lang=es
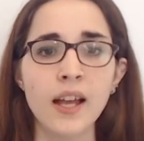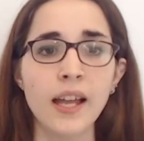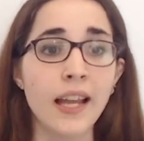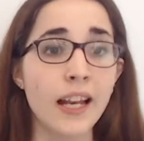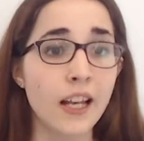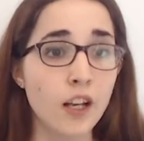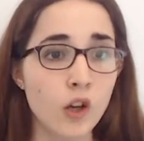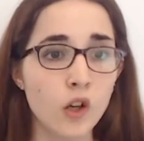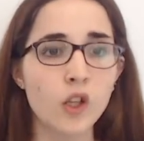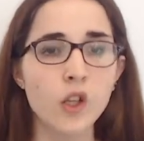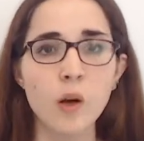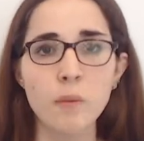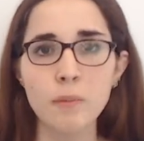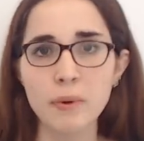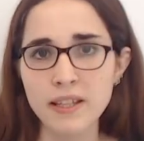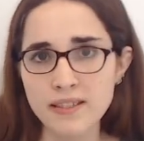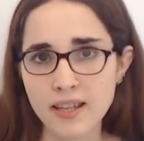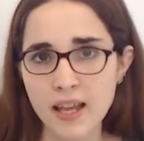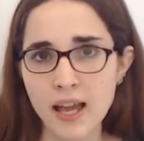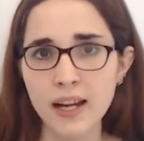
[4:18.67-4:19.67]
Es lógico
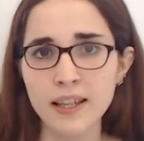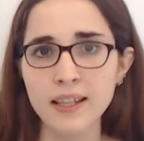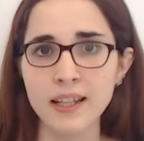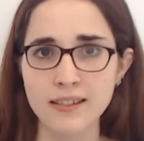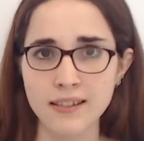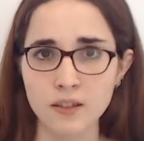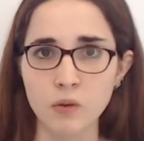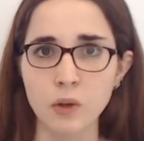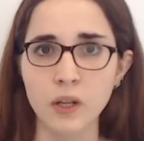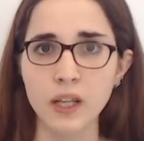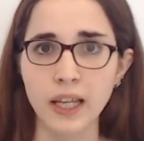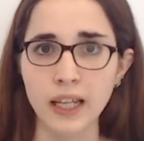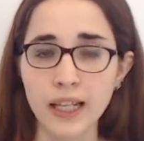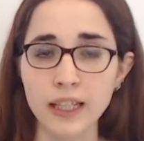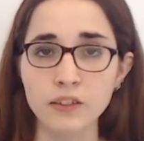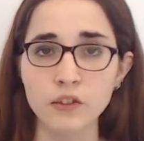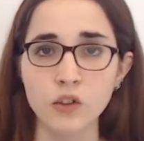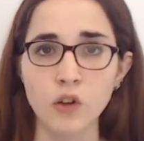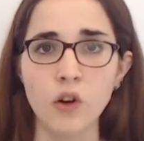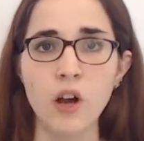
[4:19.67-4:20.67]
pensar que el
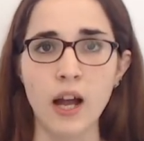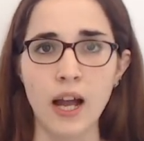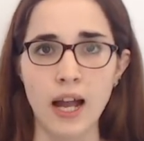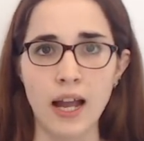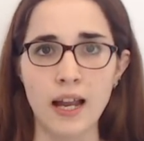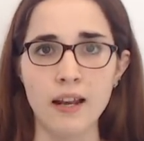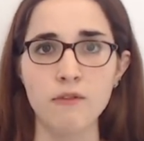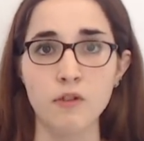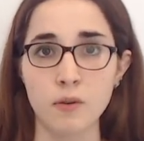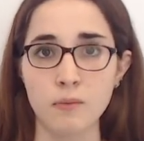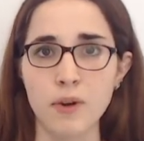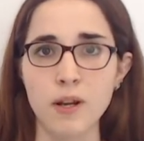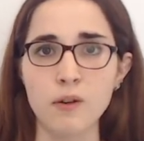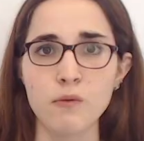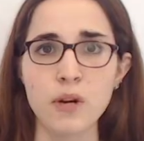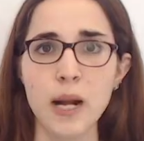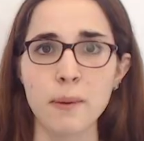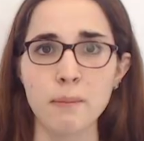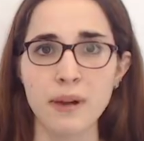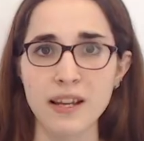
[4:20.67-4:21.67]
citoesqueleto, al formar
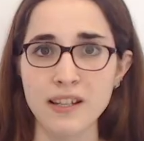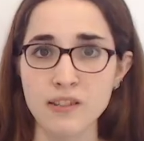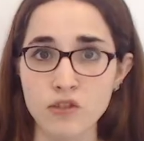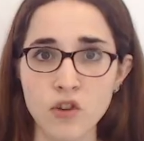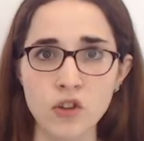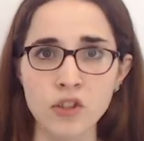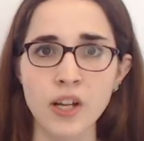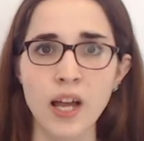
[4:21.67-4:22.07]
un armazón